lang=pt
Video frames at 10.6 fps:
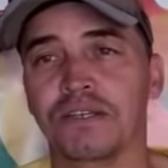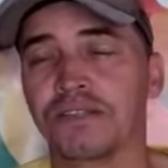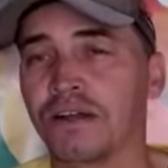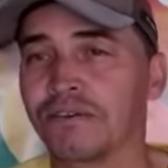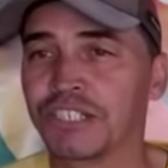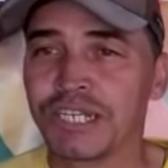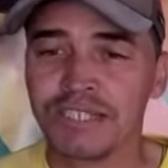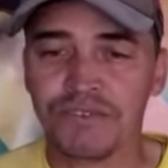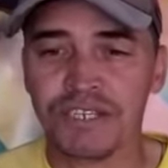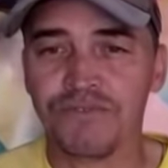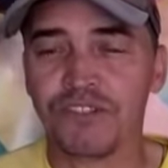Não adianta
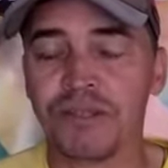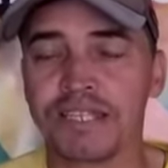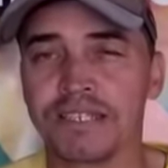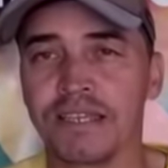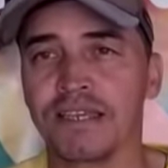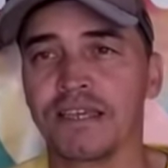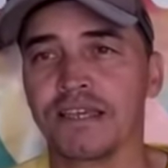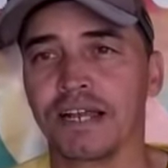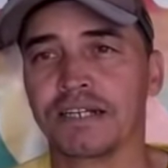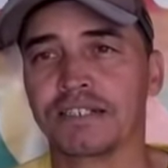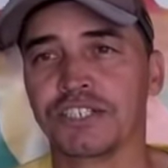você fornecer
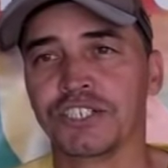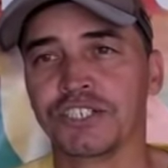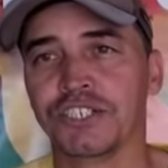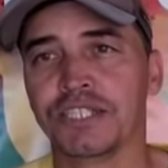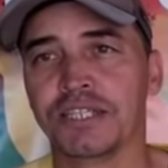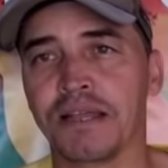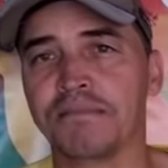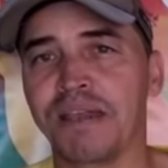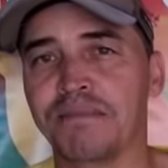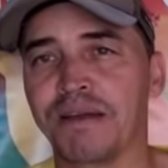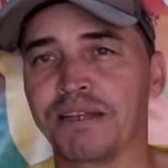a cantaxantina
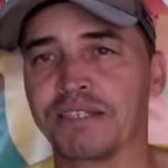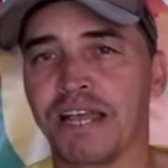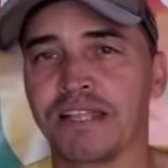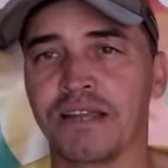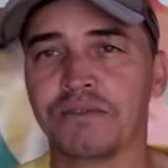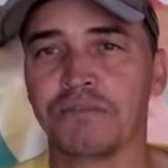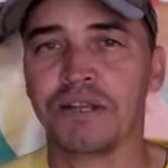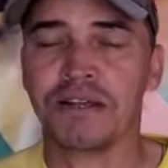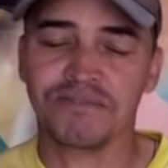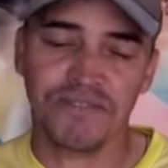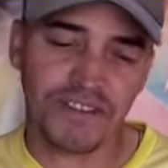também para os canários
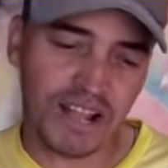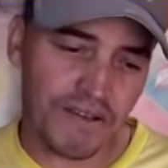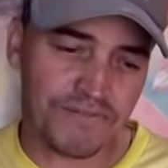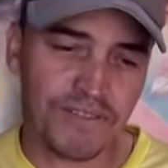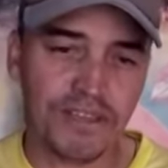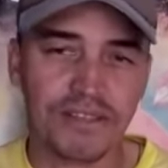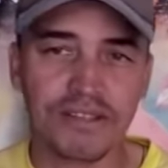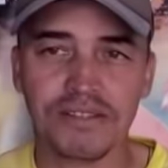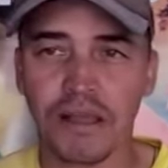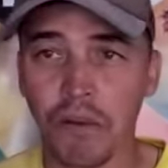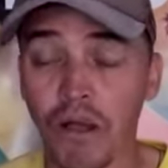brancos, vai ficar feio,
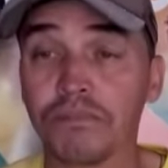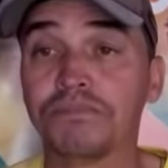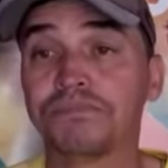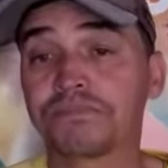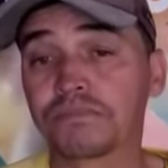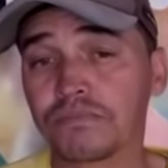tá bom?